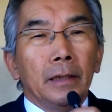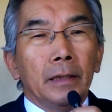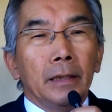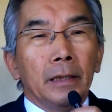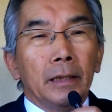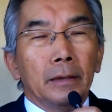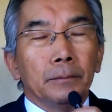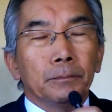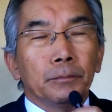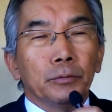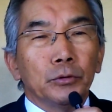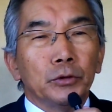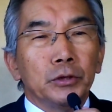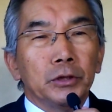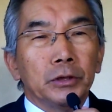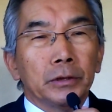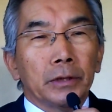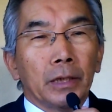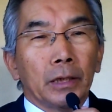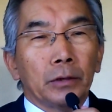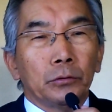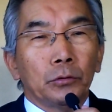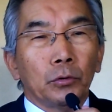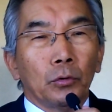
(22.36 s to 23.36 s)
えプーチン
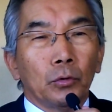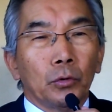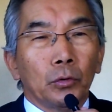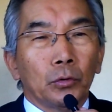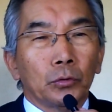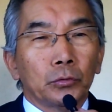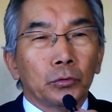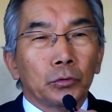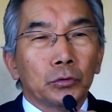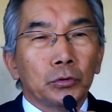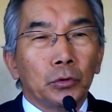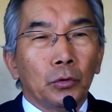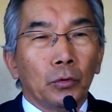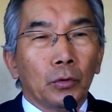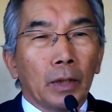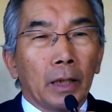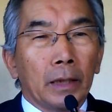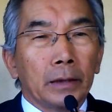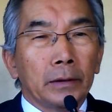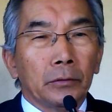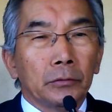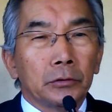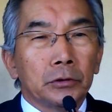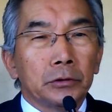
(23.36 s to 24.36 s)
大統領と首脳
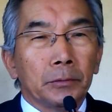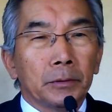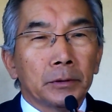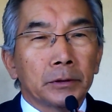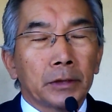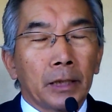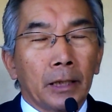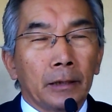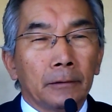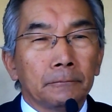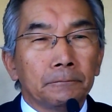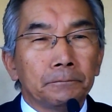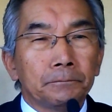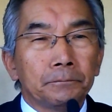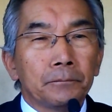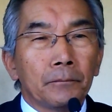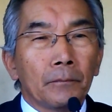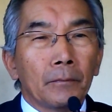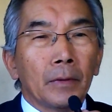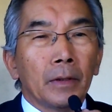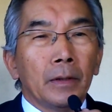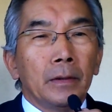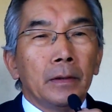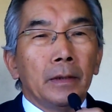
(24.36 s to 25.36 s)
会談をしました、
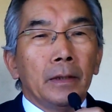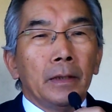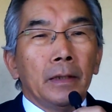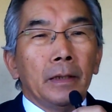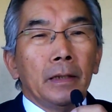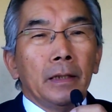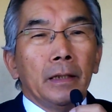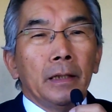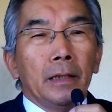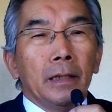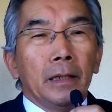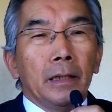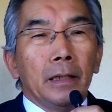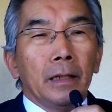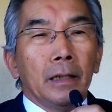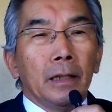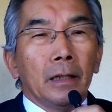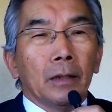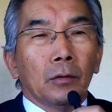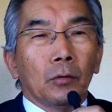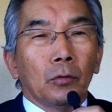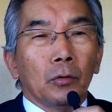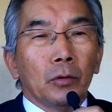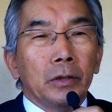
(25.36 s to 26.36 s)

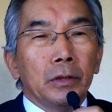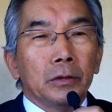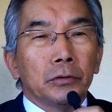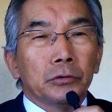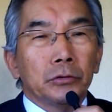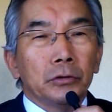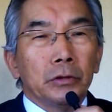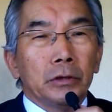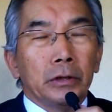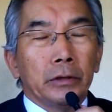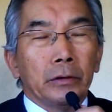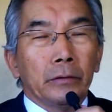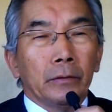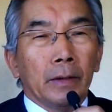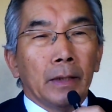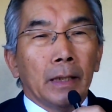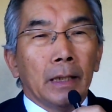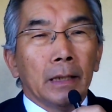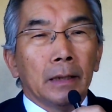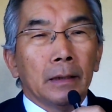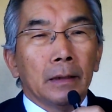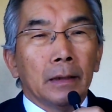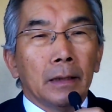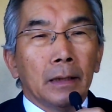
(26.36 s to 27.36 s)
えこれについて
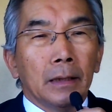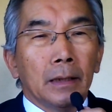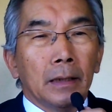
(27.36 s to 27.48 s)
は